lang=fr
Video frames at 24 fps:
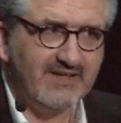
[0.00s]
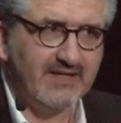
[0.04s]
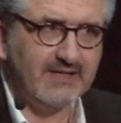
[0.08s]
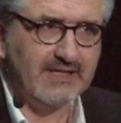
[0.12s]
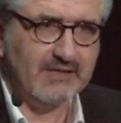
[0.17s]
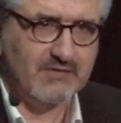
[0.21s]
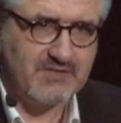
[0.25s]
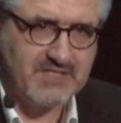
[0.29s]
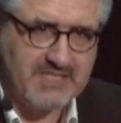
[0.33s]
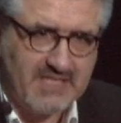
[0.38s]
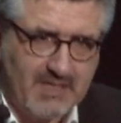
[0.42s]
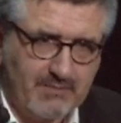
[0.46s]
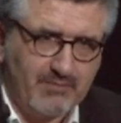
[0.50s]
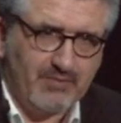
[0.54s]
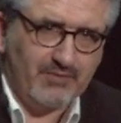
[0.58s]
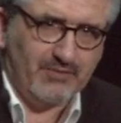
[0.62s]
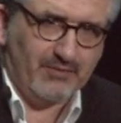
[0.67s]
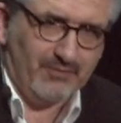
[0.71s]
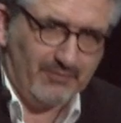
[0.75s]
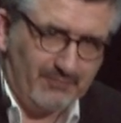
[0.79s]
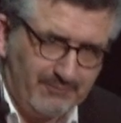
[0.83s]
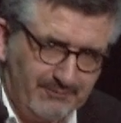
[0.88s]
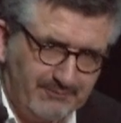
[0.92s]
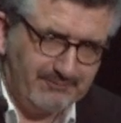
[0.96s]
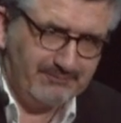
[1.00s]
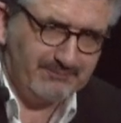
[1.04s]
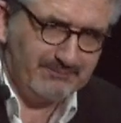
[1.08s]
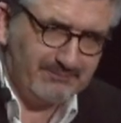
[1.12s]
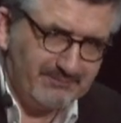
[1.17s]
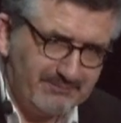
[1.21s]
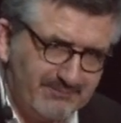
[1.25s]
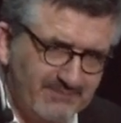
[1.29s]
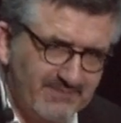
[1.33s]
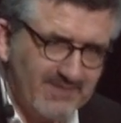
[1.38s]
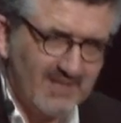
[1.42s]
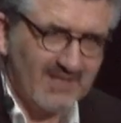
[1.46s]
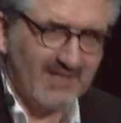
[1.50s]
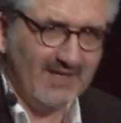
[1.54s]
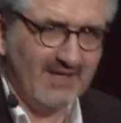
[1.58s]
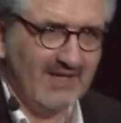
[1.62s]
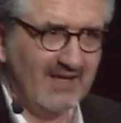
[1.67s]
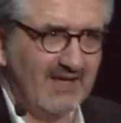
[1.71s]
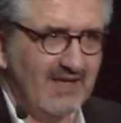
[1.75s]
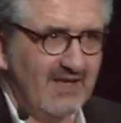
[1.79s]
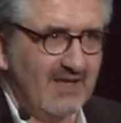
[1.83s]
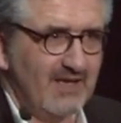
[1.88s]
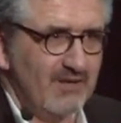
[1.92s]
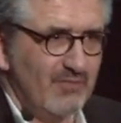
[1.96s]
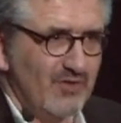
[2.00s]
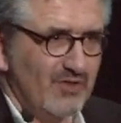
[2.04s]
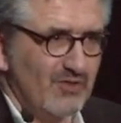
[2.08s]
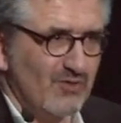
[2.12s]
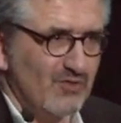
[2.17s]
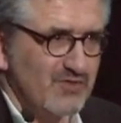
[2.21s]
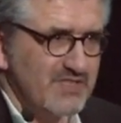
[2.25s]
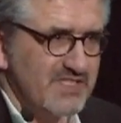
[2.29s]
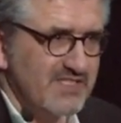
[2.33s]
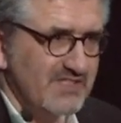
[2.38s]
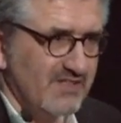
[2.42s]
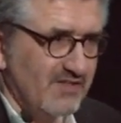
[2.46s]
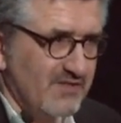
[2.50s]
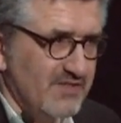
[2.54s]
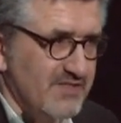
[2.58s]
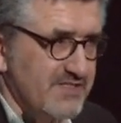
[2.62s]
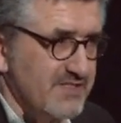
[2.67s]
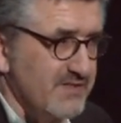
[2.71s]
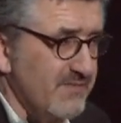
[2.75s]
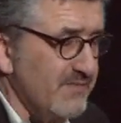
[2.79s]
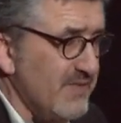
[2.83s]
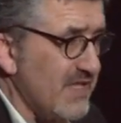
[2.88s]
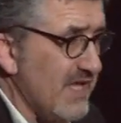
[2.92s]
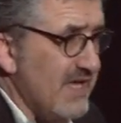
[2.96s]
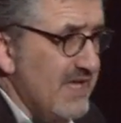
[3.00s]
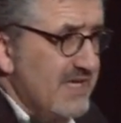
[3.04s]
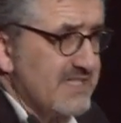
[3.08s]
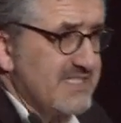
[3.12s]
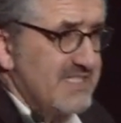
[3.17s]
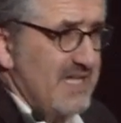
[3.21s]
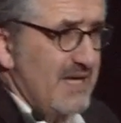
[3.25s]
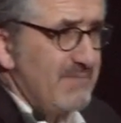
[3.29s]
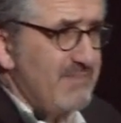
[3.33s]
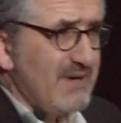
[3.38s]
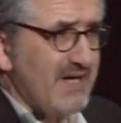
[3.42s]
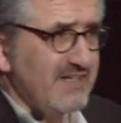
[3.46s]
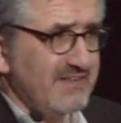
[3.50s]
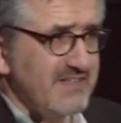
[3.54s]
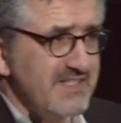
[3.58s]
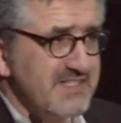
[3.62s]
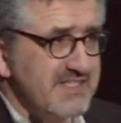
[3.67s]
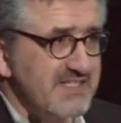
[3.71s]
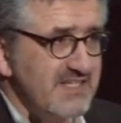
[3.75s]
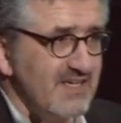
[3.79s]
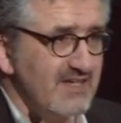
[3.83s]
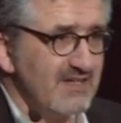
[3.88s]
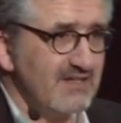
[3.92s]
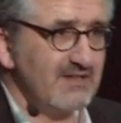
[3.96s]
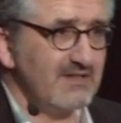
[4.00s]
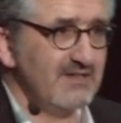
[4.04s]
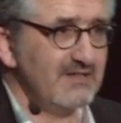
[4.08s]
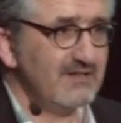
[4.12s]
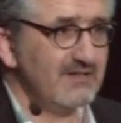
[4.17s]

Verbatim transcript: il y a aussi un peu de, un peu de consistance. C'est la partie 5